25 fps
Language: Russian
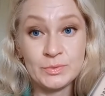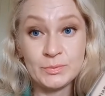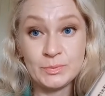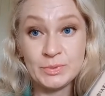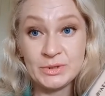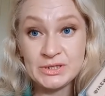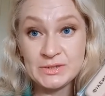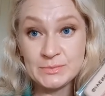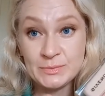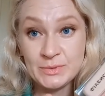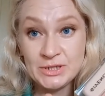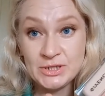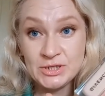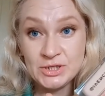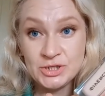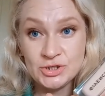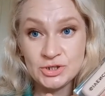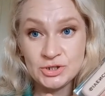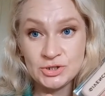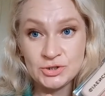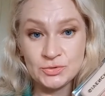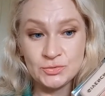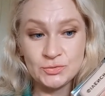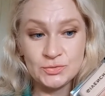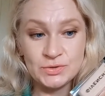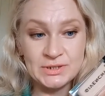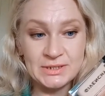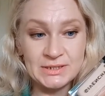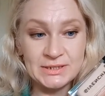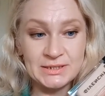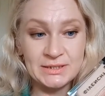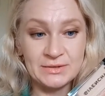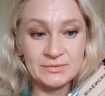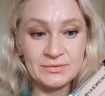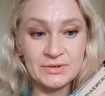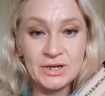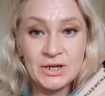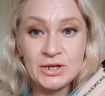призматическую
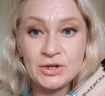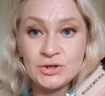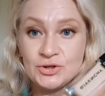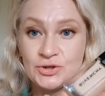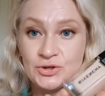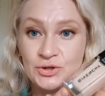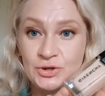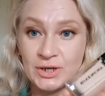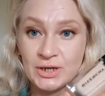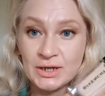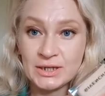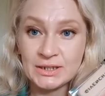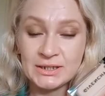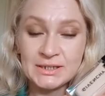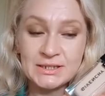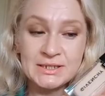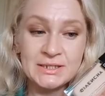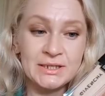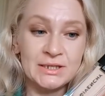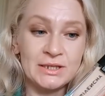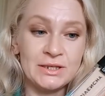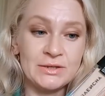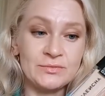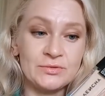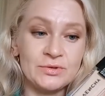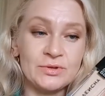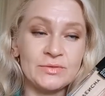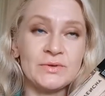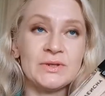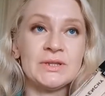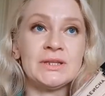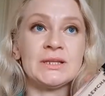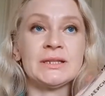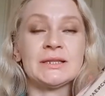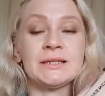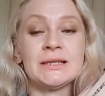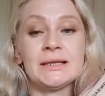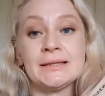составляющую как раз-таки вот в
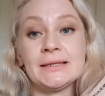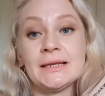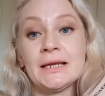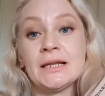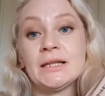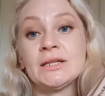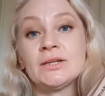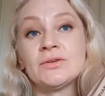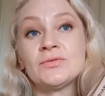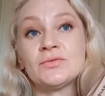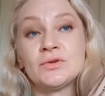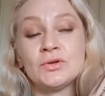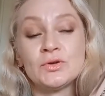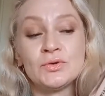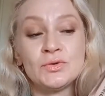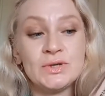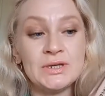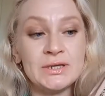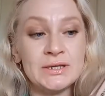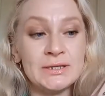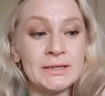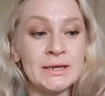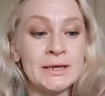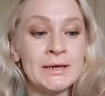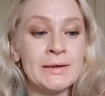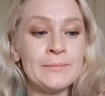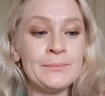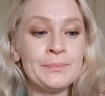этот тональный флюид.